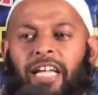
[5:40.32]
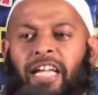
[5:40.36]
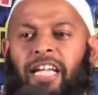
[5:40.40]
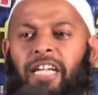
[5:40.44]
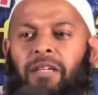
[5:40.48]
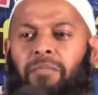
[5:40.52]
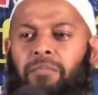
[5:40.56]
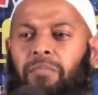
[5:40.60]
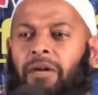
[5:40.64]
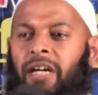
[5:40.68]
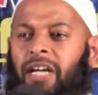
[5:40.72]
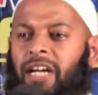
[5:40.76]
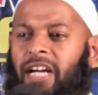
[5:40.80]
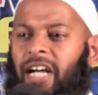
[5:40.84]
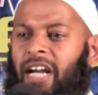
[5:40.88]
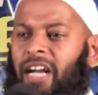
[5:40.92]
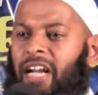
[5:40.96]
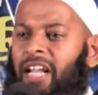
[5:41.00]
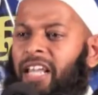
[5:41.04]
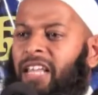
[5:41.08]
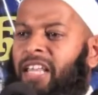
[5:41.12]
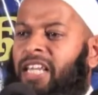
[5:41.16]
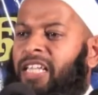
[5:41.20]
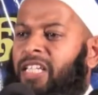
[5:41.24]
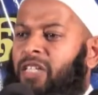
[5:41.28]
இன்பங்கள்
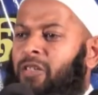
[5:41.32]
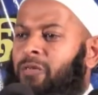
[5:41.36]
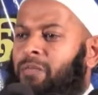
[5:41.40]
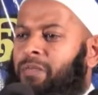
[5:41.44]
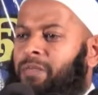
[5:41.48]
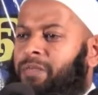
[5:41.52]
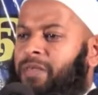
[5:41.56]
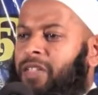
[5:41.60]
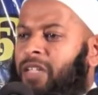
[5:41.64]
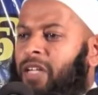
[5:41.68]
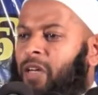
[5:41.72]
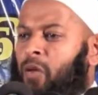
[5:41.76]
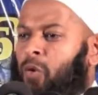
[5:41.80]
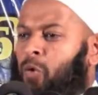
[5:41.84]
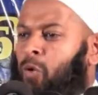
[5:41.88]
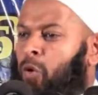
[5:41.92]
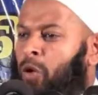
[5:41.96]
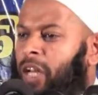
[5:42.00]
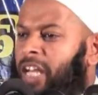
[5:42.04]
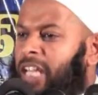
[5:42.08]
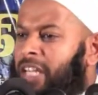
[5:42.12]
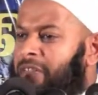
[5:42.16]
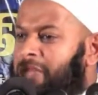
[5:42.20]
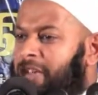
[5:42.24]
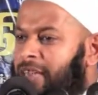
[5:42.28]
எதையும்
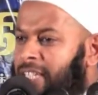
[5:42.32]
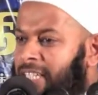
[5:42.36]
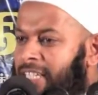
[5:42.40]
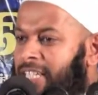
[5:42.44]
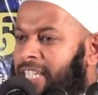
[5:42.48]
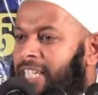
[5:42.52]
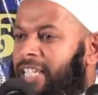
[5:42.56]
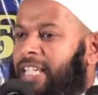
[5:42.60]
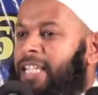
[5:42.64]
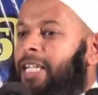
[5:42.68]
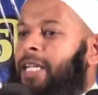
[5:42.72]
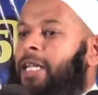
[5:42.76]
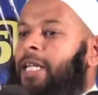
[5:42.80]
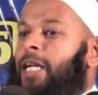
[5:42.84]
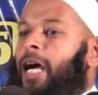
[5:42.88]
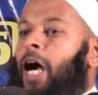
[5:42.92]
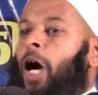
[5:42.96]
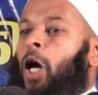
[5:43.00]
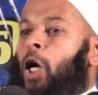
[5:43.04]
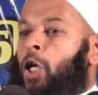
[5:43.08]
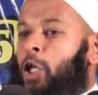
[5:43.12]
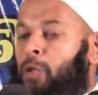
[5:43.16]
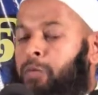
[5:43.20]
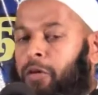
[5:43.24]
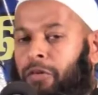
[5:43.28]
குறைவின்றி
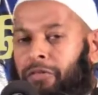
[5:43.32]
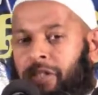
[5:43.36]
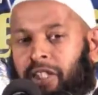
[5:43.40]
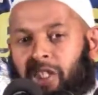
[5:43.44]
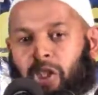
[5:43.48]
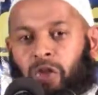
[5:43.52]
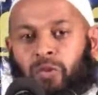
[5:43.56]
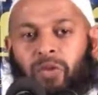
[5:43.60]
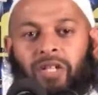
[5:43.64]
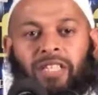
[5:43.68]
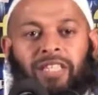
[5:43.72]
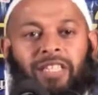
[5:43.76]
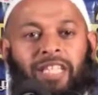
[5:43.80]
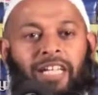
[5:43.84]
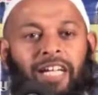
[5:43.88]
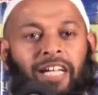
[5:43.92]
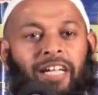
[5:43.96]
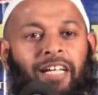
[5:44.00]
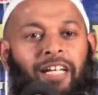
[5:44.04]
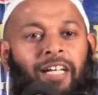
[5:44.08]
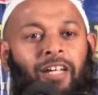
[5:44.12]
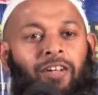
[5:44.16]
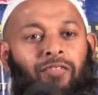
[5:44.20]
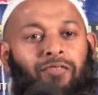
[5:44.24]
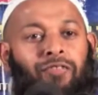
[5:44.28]
அனுபவித்து வந்த
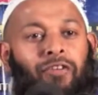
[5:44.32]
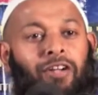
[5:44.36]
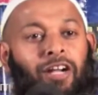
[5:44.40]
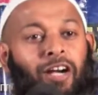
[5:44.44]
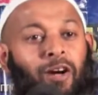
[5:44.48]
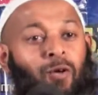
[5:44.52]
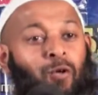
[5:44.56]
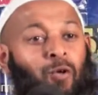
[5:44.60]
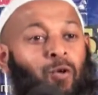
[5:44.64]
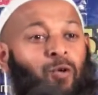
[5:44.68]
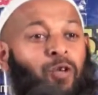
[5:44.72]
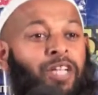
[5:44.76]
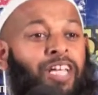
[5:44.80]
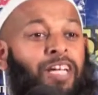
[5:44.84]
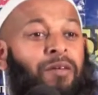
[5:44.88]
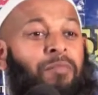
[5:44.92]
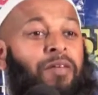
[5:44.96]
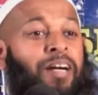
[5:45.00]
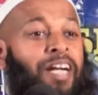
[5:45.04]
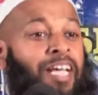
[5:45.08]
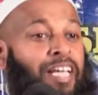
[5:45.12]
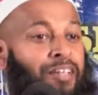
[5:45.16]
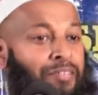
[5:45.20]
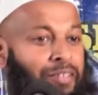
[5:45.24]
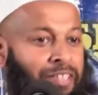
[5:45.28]
ஃபிரவுனுடைய
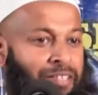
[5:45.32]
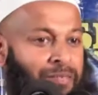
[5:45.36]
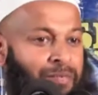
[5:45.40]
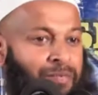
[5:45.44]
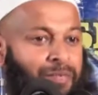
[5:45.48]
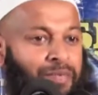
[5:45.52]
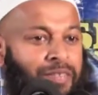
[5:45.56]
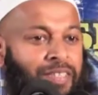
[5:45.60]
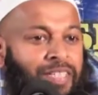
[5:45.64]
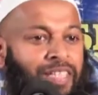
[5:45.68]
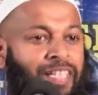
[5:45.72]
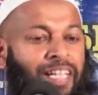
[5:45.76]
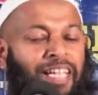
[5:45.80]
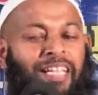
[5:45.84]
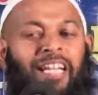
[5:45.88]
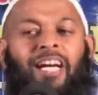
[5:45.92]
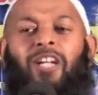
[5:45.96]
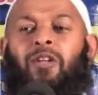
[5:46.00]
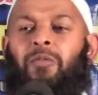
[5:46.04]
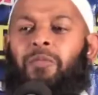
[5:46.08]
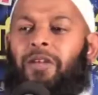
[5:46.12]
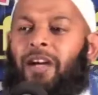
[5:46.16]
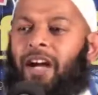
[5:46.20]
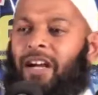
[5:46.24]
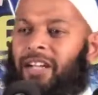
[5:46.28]
மனைவி என்
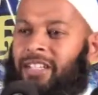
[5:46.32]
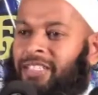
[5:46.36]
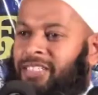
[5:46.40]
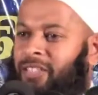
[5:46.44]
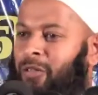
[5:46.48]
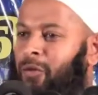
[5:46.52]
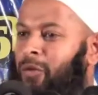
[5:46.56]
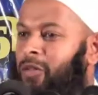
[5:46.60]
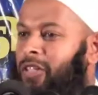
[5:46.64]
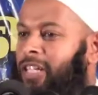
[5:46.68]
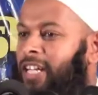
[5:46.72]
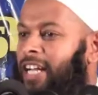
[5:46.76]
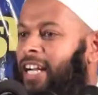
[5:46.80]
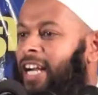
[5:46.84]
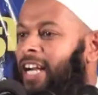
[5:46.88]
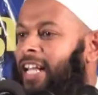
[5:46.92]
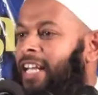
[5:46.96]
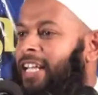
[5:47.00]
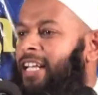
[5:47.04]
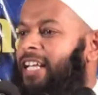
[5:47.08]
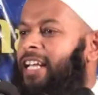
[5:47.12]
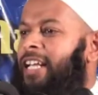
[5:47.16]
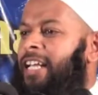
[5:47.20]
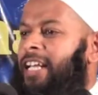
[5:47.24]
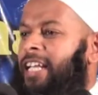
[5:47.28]
அருமையான சகோதரர்களே
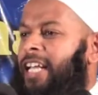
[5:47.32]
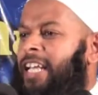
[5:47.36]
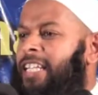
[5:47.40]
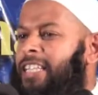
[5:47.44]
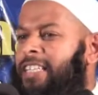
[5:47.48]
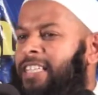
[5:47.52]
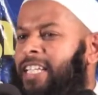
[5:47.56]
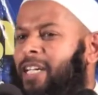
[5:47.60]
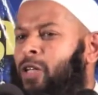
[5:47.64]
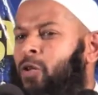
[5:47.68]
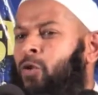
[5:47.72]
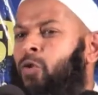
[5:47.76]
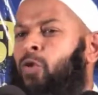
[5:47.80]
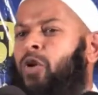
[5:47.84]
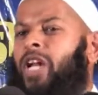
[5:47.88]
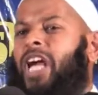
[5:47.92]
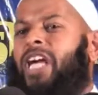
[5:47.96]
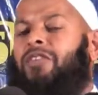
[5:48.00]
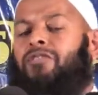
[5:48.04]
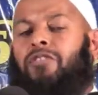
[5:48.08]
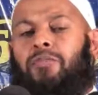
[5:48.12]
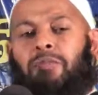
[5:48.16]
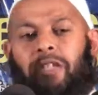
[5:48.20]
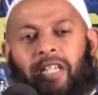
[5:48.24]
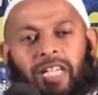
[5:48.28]
எந்த
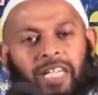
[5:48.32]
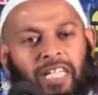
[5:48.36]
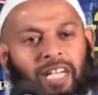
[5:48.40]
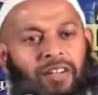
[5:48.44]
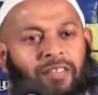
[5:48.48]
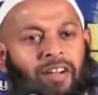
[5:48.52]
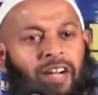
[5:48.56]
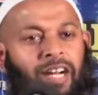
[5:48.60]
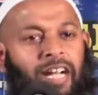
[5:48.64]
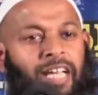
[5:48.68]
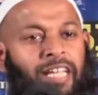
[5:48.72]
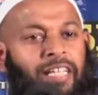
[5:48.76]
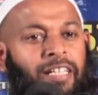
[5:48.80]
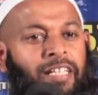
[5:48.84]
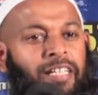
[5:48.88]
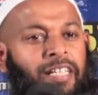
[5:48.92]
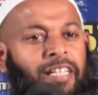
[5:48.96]
குறைவும் இருக்கவில்லை